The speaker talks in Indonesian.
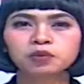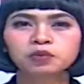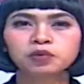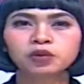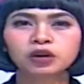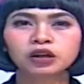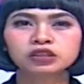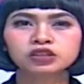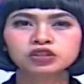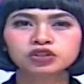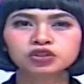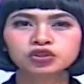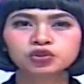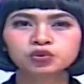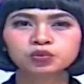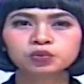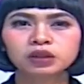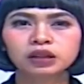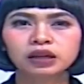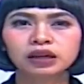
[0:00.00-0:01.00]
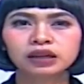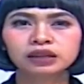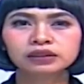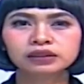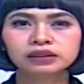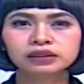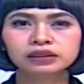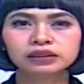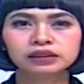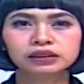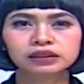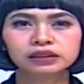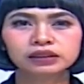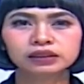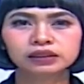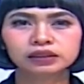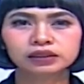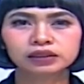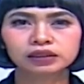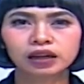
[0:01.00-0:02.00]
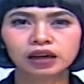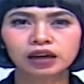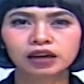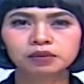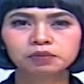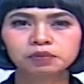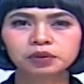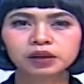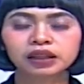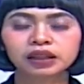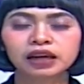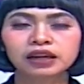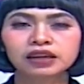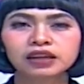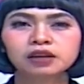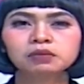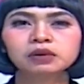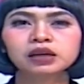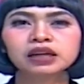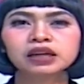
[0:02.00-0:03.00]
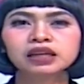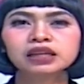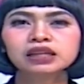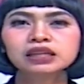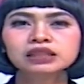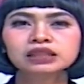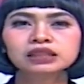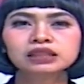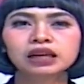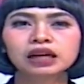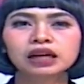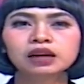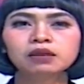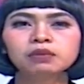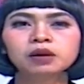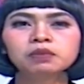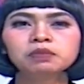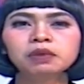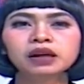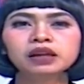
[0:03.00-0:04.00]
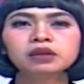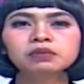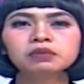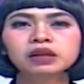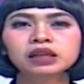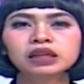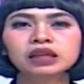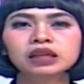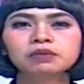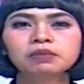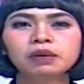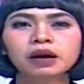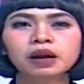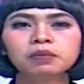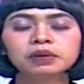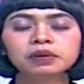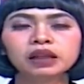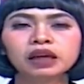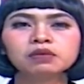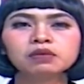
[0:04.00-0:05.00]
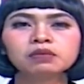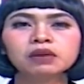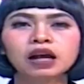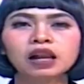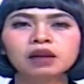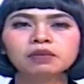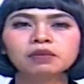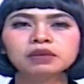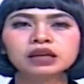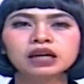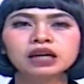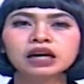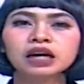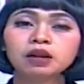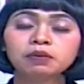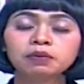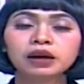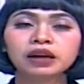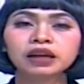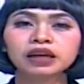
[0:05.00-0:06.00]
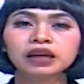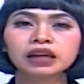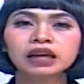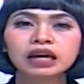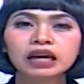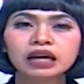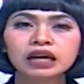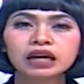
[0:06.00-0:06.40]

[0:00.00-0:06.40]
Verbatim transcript: membuat sejumlah lahan pertanian mengering, tanaman padi milik para petani mengalami gagal panen.